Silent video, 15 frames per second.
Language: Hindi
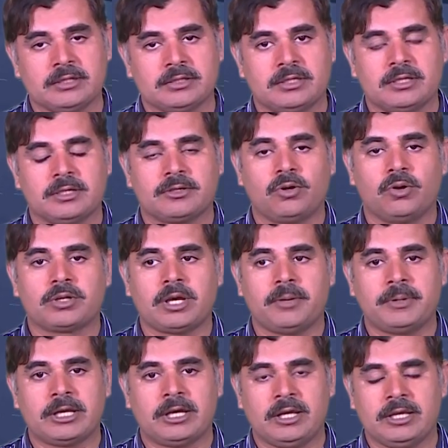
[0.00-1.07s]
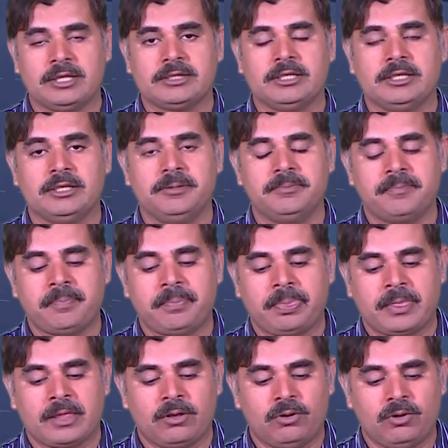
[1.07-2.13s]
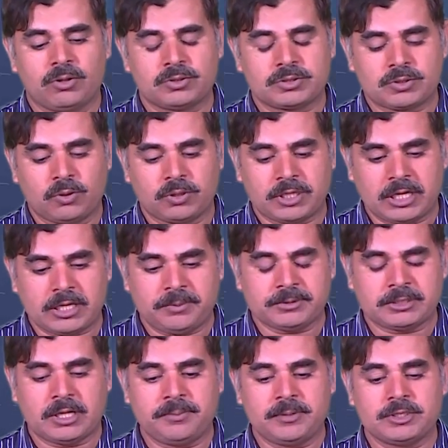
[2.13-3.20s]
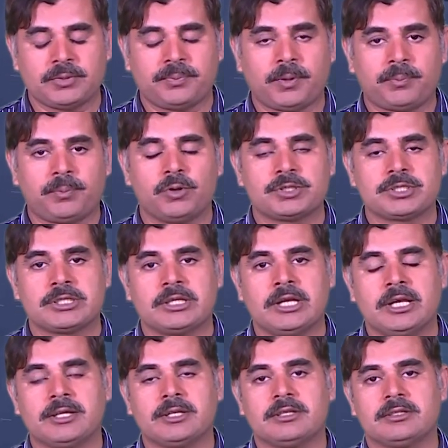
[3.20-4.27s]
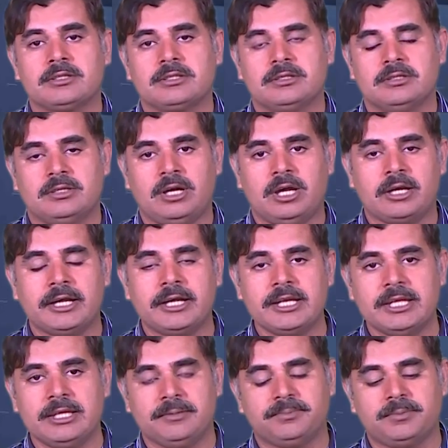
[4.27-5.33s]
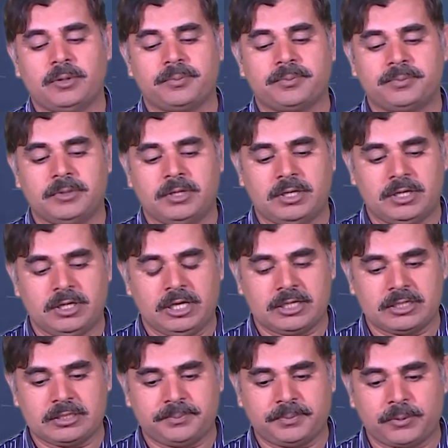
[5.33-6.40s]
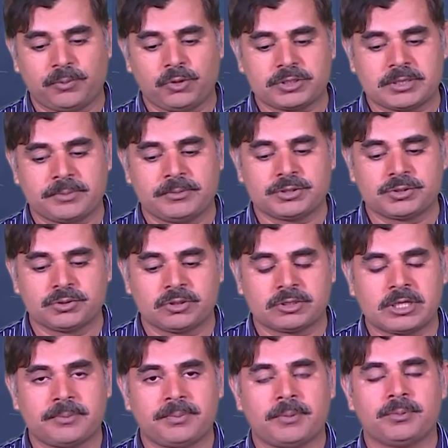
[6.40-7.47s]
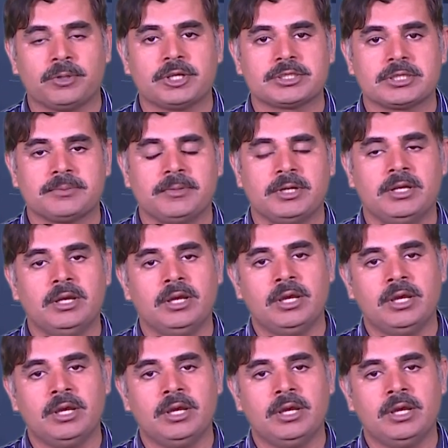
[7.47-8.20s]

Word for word: अंदर कोटा बना लेते हैं और उस कोटे के मुताबिक जो प्रपोशनेट ऑलरेडी uh, एक प्रपोर्शन मौजूद होता है पॉपुलेशन में